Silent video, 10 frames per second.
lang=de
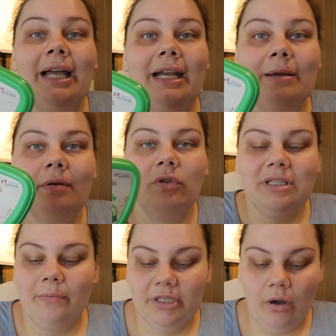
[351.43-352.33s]

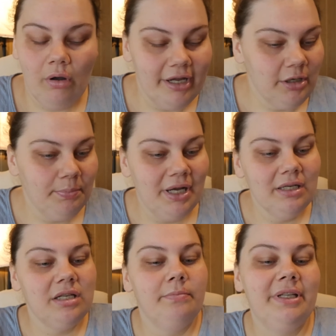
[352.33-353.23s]
Leberwurst habe ich auch
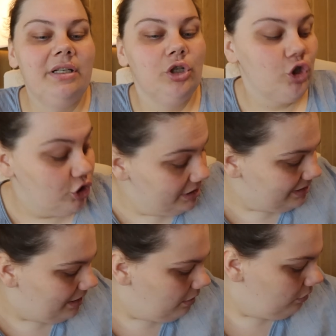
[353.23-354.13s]
eingepackt mit
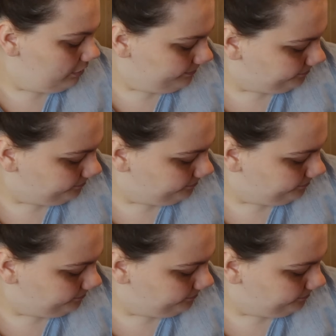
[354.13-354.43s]
Schnittlauch.